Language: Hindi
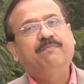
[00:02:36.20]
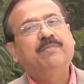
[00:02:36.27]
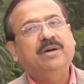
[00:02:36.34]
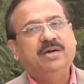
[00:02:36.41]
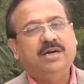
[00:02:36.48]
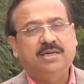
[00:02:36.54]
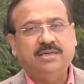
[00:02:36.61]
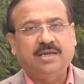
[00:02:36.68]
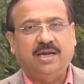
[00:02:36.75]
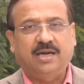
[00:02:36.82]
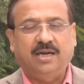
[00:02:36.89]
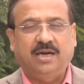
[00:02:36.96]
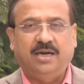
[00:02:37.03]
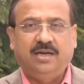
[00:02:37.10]
पंखा झला
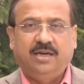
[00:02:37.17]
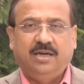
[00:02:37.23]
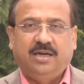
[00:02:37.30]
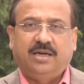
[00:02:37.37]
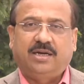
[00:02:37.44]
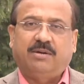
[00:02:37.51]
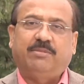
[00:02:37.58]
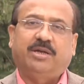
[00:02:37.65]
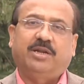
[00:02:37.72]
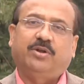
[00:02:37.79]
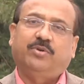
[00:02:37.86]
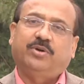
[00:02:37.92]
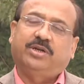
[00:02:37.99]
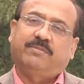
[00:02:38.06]
गया कमला
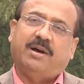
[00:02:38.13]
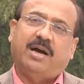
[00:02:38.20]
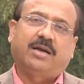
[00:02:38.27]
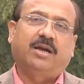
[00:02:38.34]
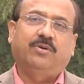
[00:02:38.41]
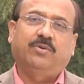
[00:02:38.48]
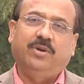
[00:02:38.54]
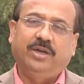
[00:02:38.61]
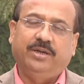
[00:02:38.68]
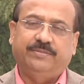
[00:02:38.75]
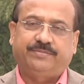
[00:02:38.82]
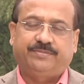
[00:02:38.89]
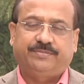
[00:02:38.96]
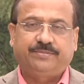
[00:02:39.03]
नेहरू की जब आंखें खुली
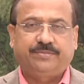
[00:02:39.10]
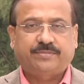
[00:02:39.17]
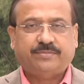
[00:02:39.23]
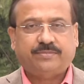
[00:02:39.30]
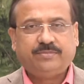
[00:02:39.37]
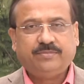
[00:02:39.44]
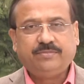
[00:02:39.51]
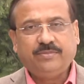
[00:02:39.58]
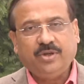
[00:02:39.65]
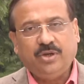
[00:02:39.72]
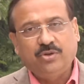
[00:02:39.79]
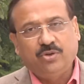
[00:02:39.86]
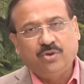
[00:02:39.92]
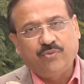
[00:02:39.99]

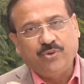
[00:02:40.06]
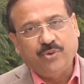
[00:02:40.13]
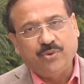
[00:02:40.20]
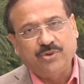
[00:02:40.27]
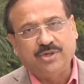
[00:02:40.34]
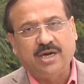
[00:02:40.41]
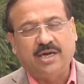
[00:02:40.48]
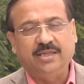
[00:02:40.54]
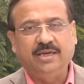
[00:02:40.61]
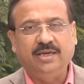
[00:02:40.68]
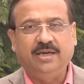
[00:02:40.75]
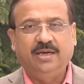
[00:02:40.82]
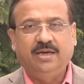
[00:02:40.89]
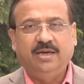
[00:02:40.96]
तो फिरोज गांधी